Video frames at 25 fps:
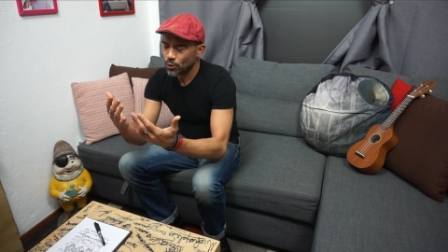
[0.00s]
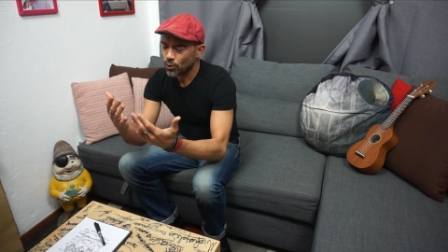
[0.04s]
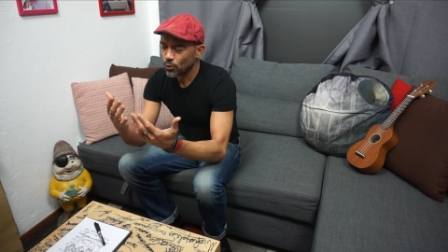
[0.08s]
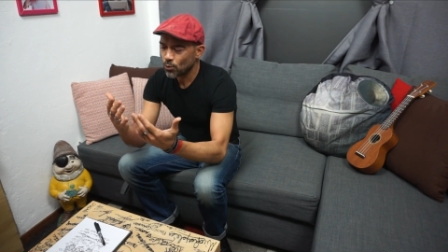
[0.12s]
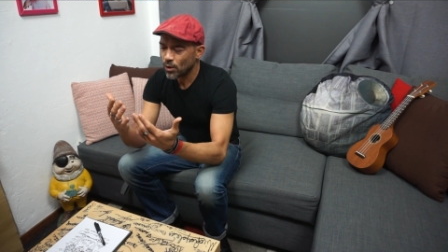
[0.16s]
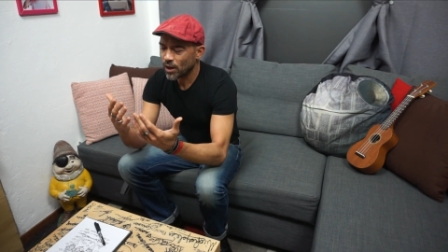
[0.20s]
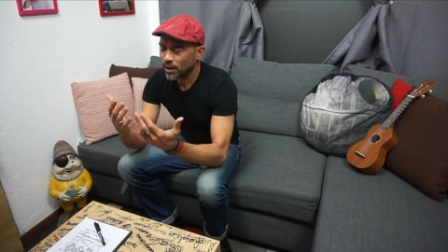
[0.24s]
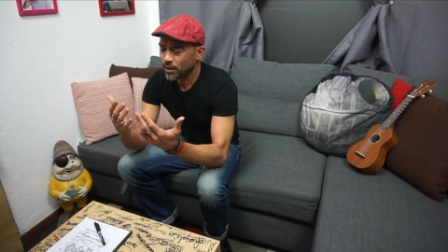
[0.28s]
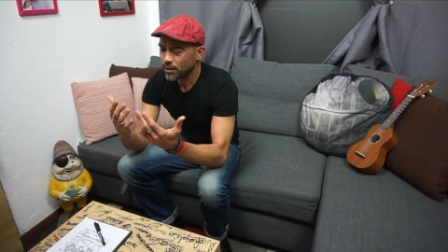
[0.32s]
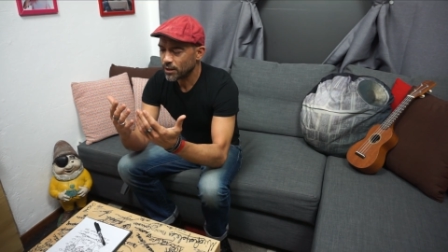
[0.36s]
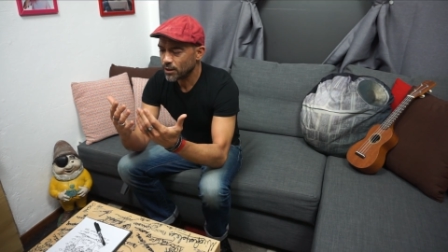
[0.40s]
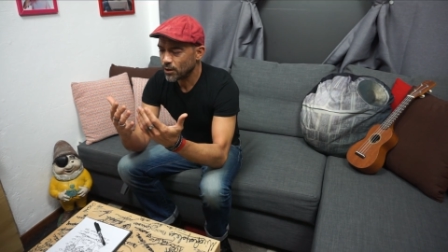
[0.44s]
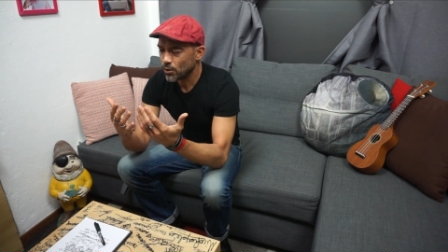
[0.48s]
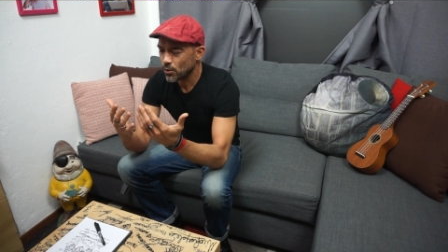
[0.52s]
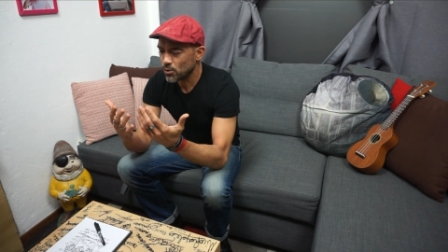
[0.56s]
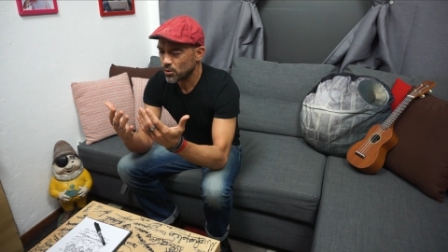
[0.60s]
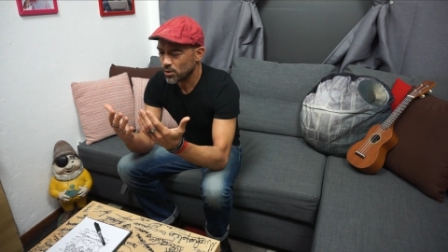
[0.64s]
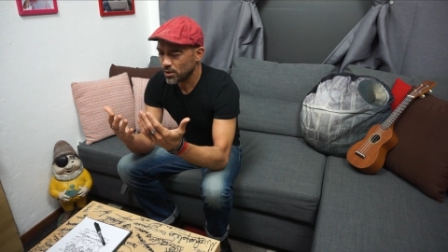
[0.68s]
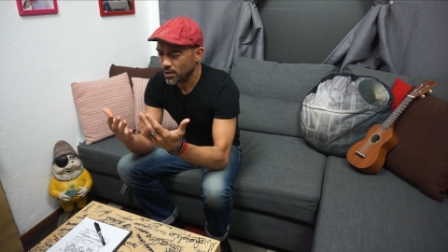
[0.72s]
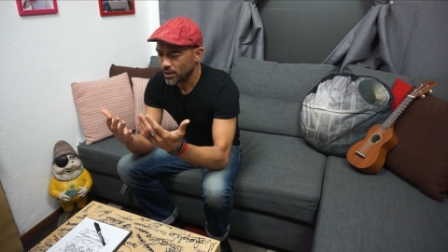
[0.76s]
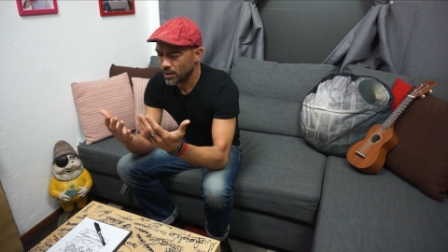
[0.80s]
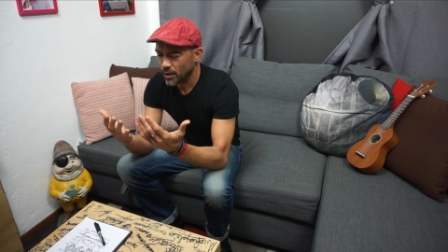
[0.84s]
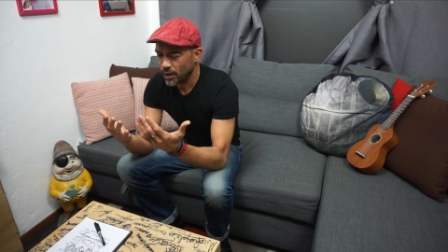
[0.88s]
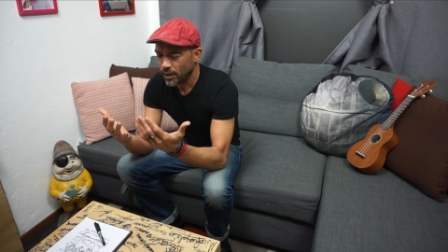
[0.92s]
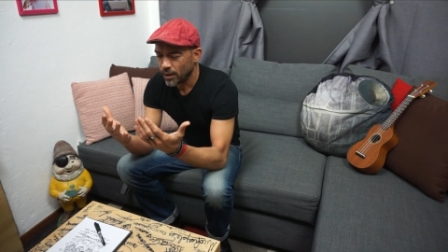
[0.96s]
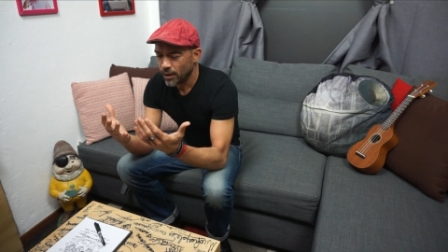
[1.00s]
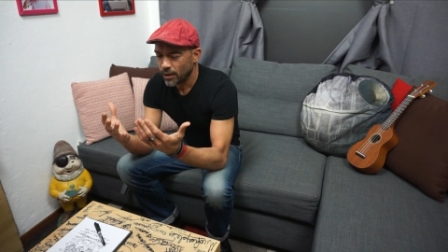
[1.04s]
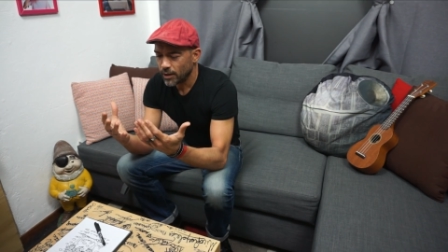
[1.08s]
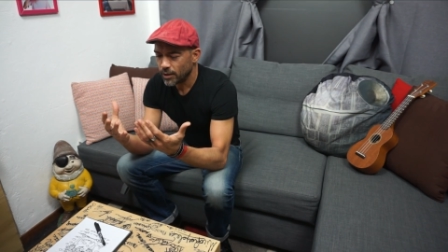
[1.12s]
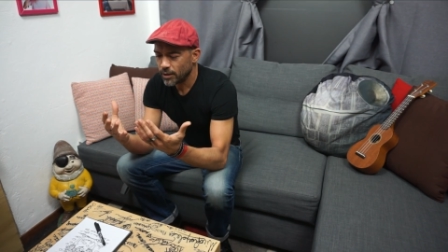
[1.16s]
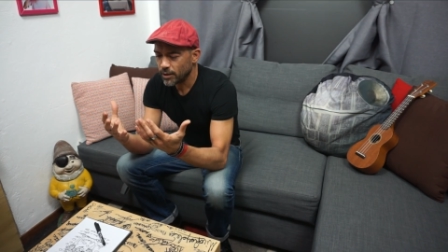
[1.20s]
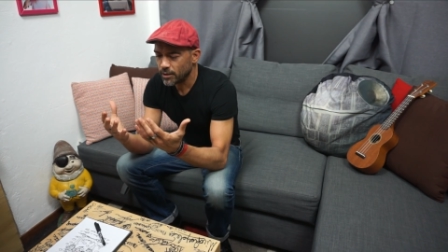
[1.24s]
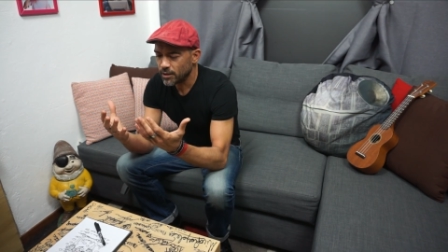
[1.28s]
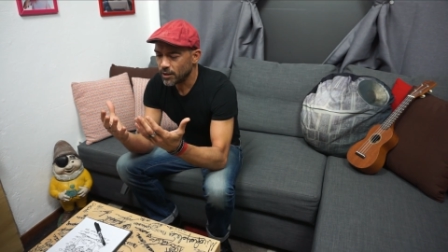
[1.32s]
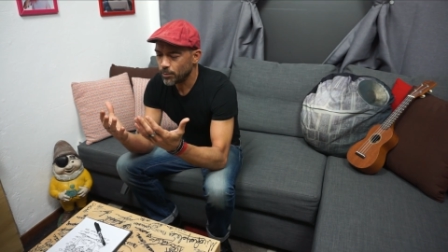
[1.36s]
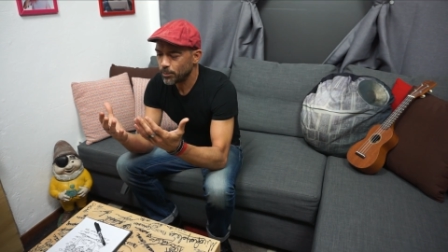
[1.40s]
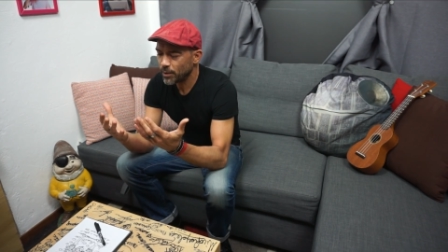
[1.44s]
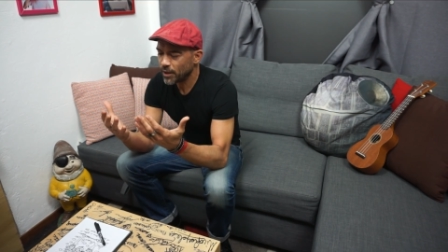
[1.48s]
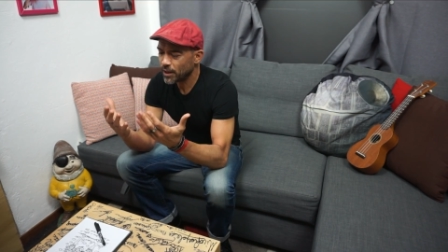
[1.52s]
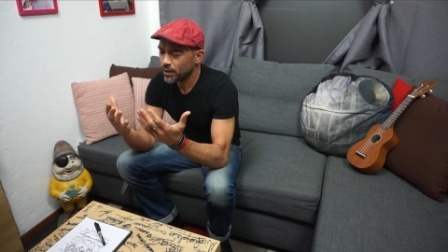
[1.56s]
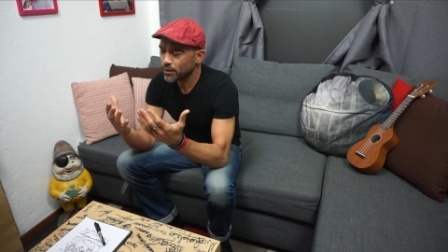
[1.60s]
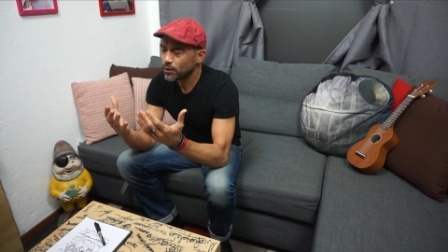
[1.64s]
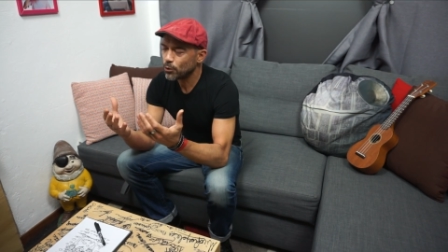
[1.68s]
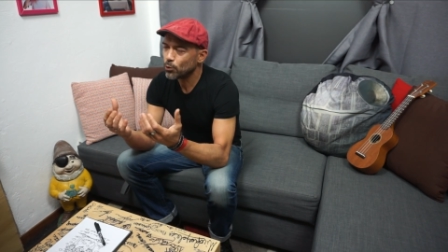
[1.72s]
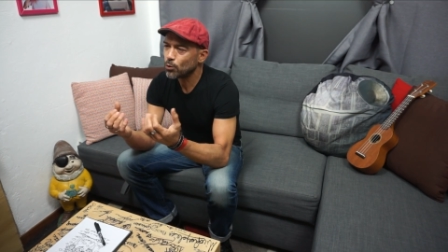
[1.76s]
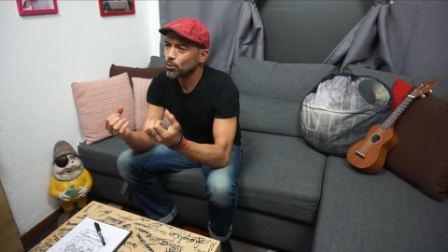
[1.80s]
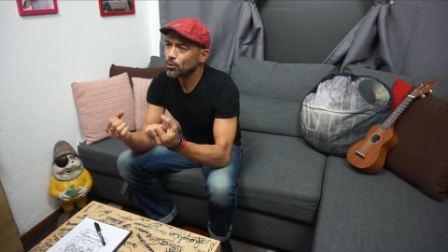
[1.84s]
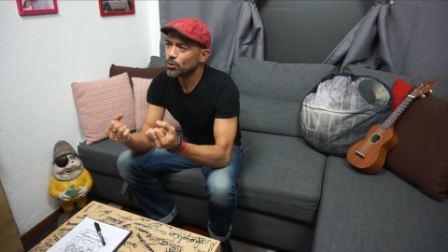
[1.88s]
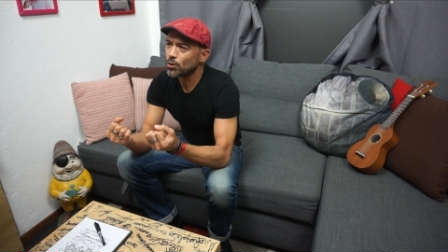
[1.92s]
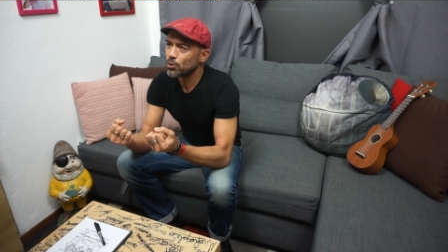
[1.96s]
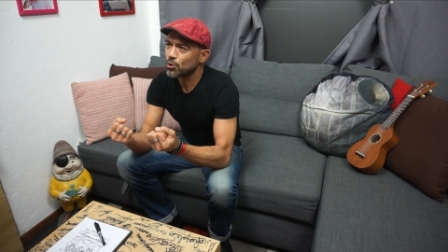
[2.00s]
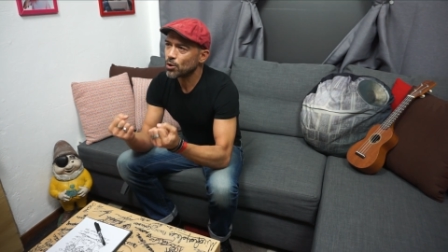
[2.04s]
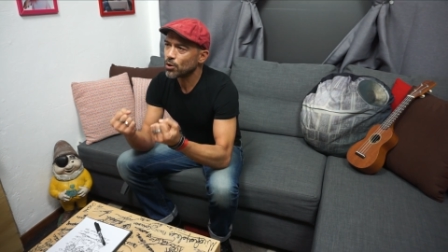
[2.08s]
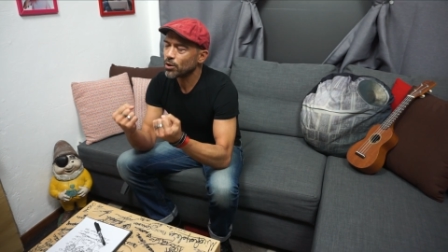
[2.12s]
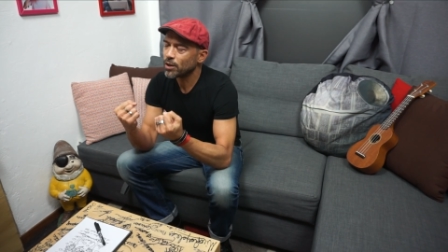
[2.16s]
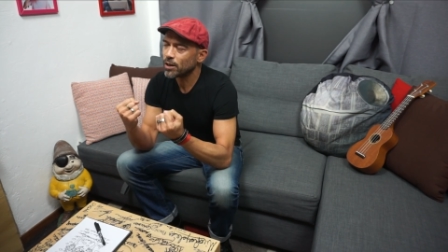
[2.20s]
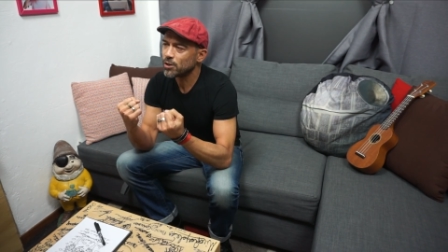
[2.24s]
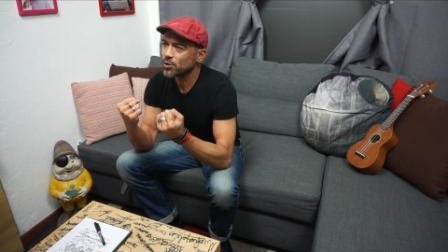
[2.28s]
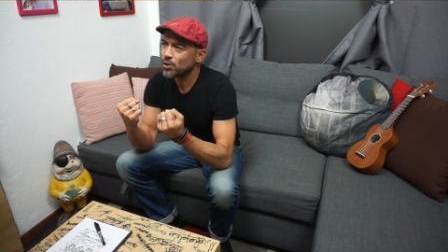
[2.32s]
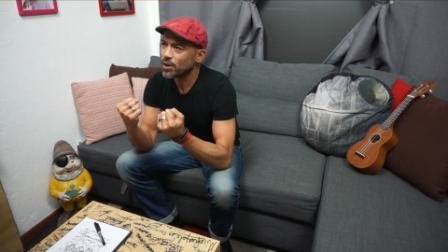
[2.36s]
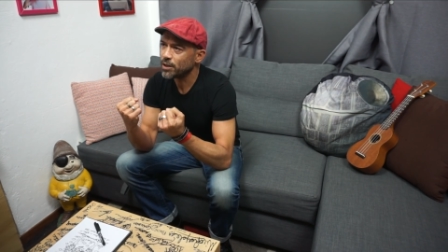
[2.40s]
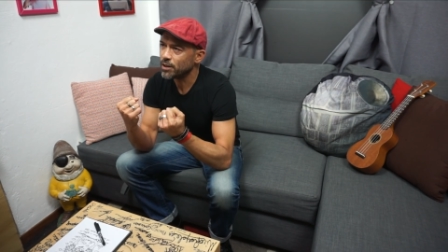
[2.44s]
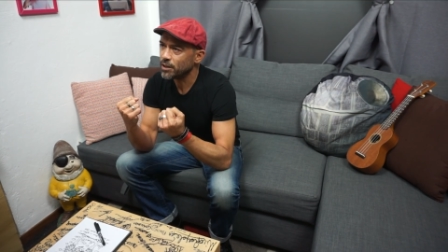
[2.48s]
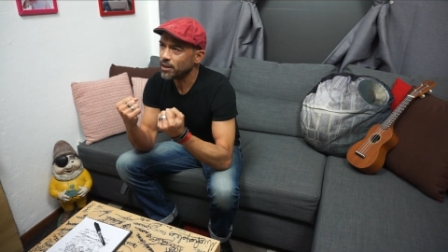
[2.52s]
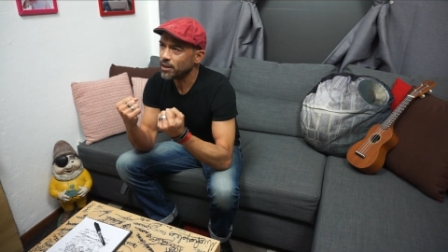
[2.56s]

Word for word: lo guardi così, eh, ti perdi tutto ciò che c'è